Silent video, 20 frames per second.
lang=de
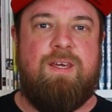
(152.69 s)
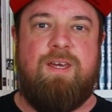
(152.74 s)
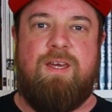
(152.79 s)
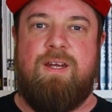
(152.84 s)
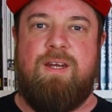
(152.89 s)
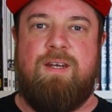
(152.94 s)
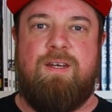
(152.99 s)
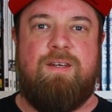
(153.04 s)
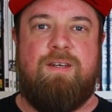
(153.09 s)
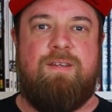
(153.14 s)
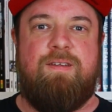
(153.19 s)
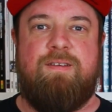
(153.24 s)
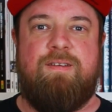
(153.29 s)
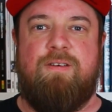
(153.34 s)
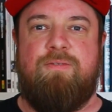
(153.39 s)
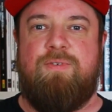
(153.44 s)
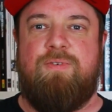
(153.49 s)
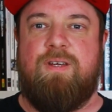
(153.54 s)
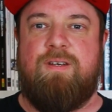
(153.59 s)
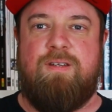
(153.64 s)
jeden
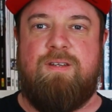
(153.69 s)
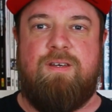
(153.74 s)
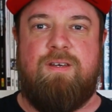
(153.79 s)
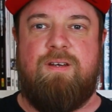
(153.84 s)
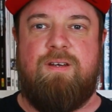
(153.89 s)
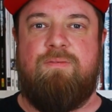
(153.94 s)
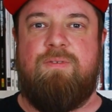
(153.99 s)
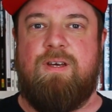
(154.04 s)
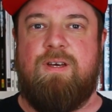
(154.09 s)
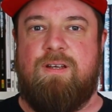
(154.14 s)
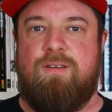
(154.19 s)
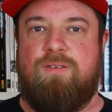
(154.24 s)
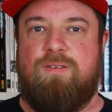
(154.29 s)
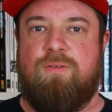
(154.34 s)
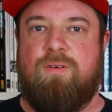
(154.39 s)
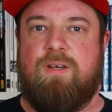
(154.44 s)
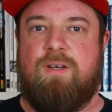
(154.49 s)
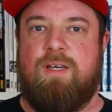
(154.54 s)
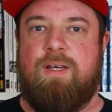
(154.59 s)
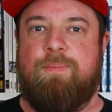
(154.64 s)
dieser Wirte irgendwie
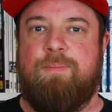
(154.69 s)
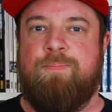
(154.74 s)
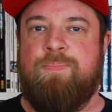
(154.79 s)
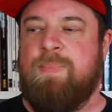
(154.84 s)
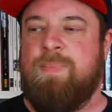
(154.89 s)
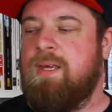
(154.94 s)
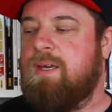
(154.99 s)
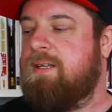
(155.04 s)
ranzukriegen.